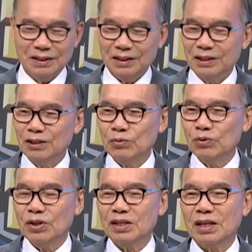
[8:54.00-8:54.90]
그 여러분
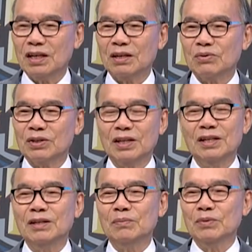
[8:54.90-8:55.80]
오래 살라고
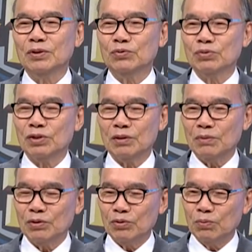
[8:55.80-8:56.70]
괜히 뭐 주사
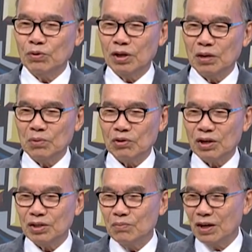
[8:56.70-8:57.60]
맞고 보약 맞고
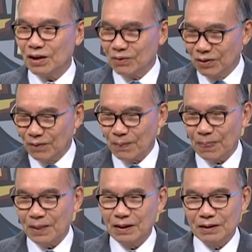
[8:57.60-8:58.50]
하지 말고
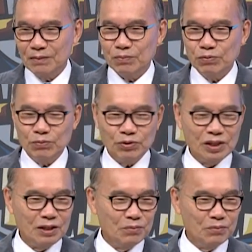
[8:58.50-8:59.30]
부모 잘